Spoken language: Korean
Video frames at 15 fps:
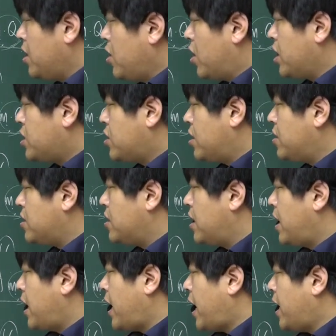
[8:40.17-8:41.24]
여기 있던
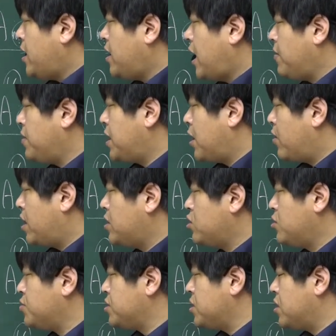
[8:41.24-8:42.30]
AM이라고 하는
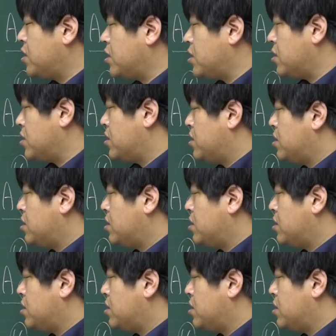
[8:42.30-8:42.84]
놈은요.